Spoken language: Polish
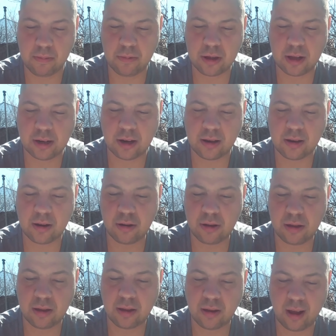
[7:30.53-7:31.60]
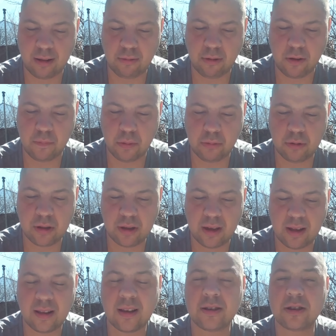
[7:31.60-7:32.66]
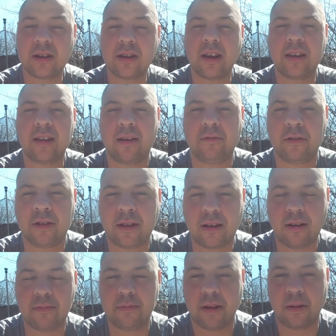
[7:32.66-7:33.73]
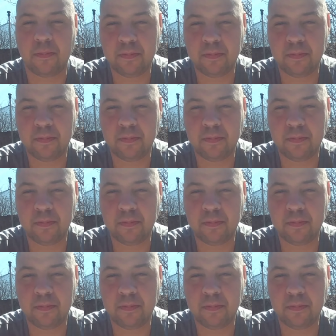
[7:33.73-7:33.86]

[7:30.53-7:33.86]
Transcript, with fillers: Myślę, że coś, co jadłeś w południe, leży jej na wątrobie.